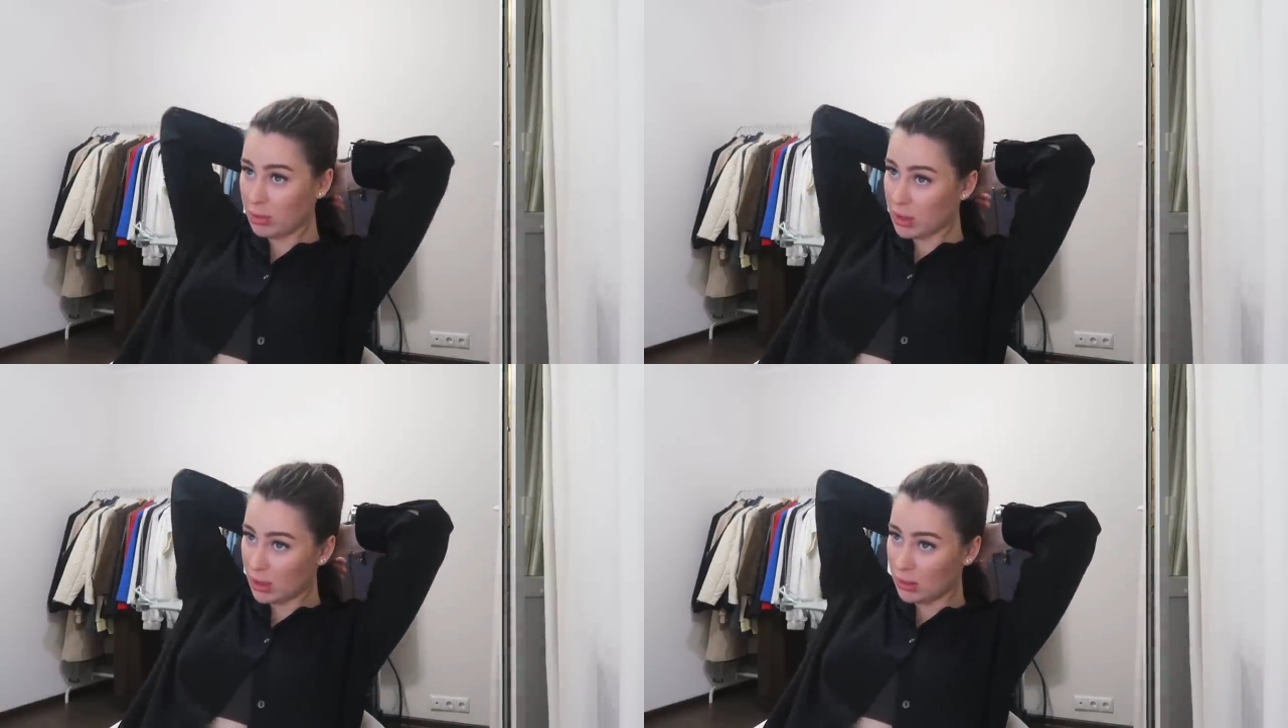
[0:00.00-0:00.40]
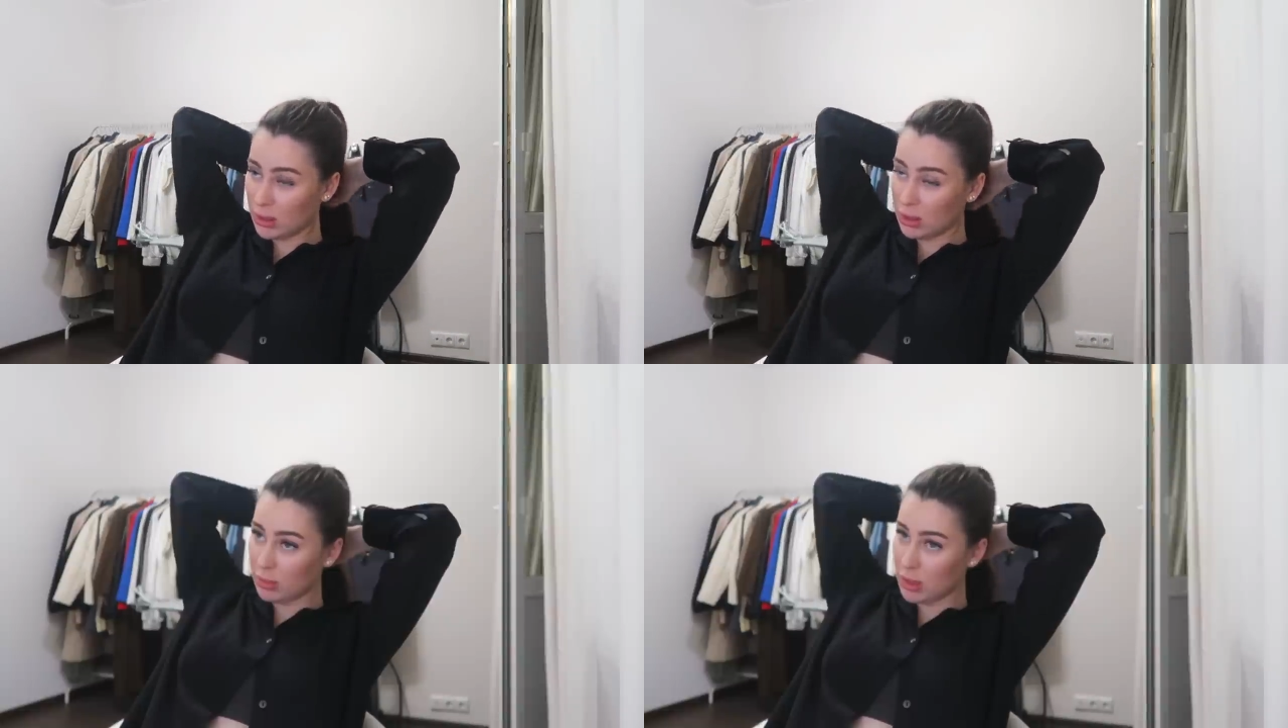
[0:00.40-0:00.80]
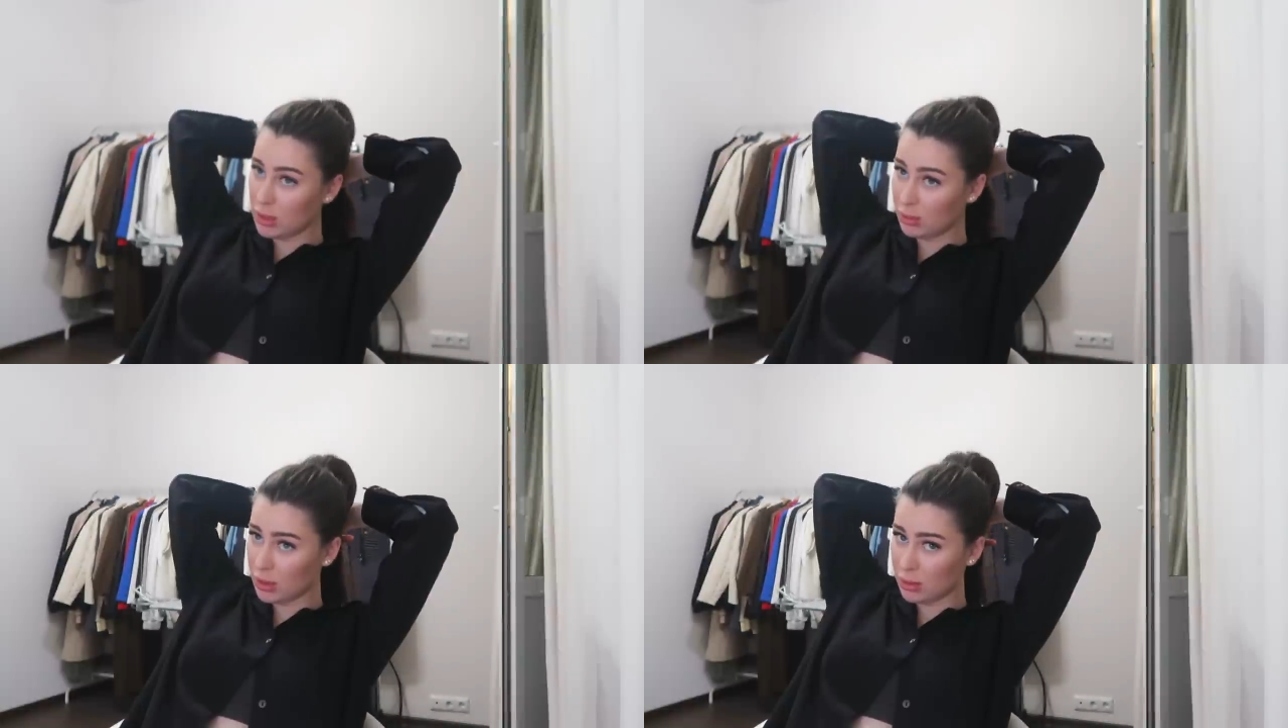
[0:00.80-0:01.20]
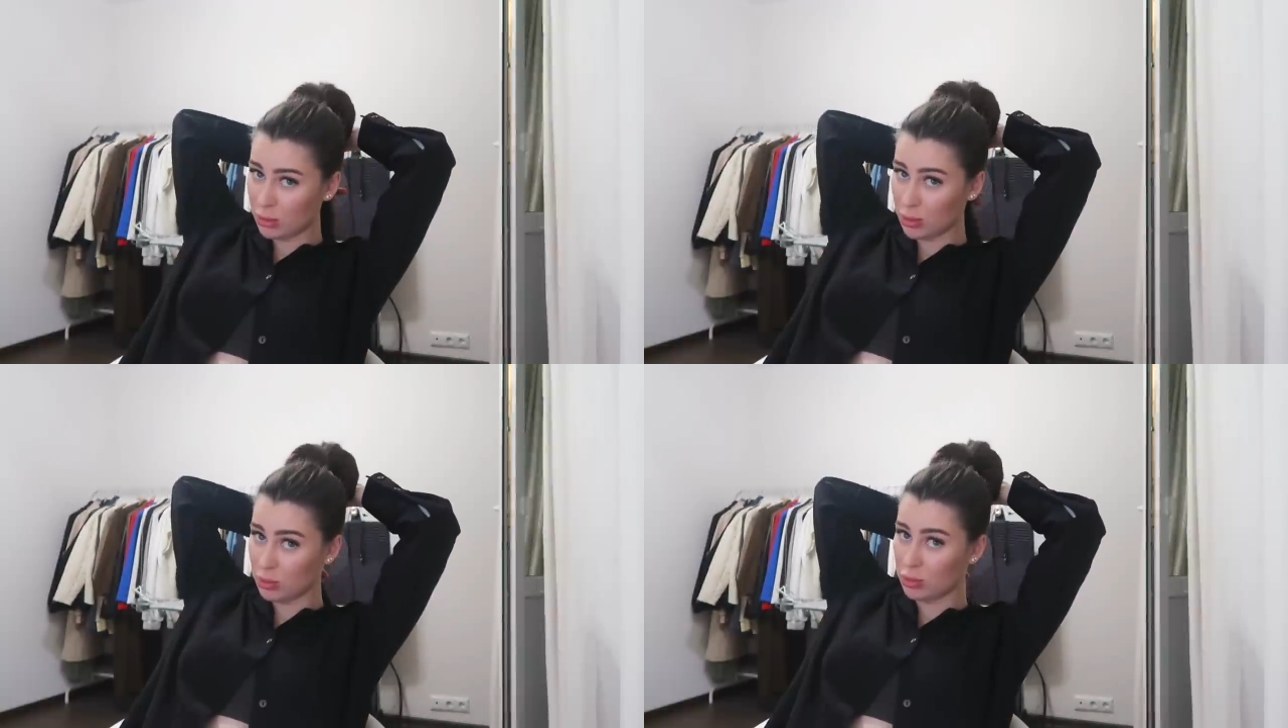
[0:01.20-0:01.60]
понравится нам нет. Об этом
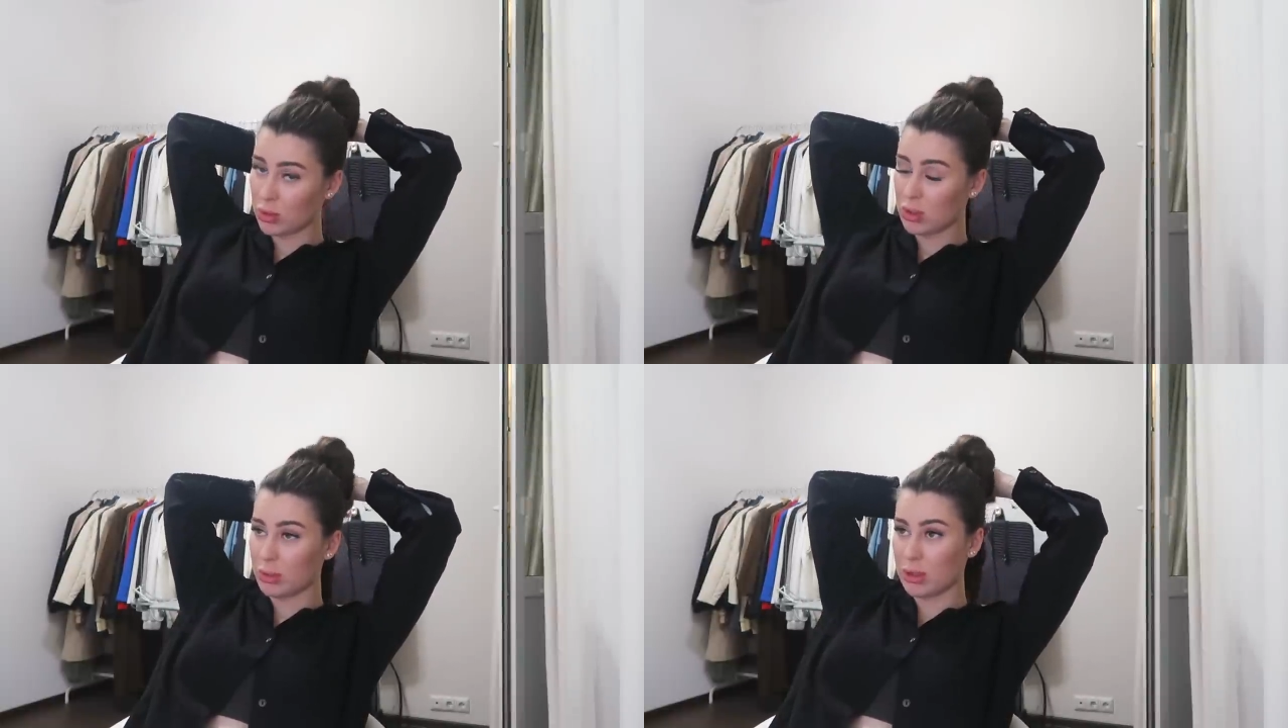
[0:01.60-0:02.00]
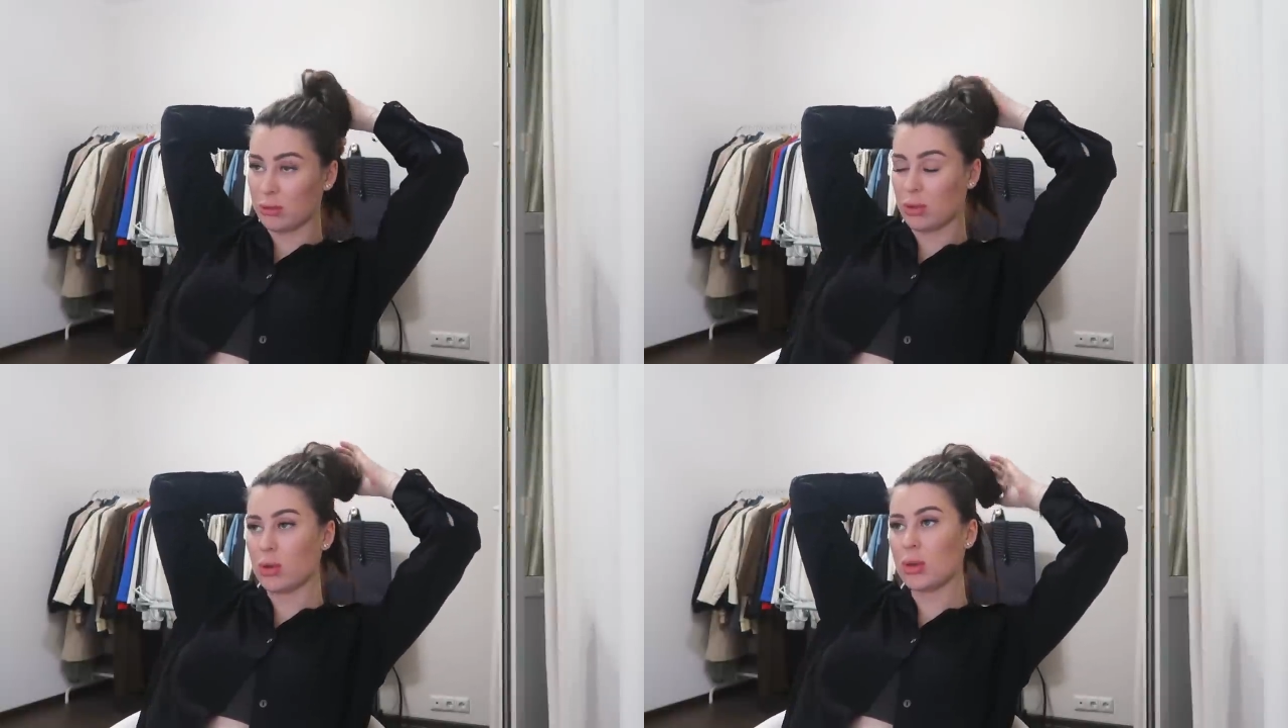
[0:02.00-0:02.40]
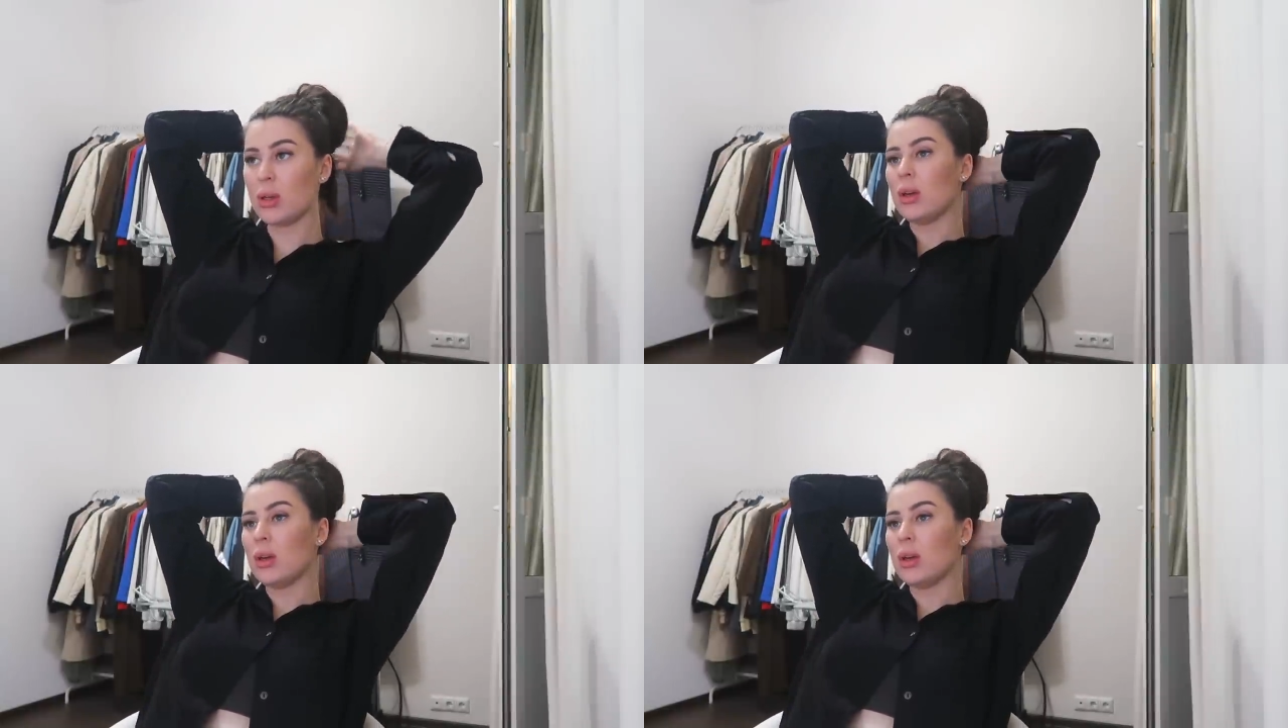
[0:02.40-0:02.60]
тоже буду снимать влог.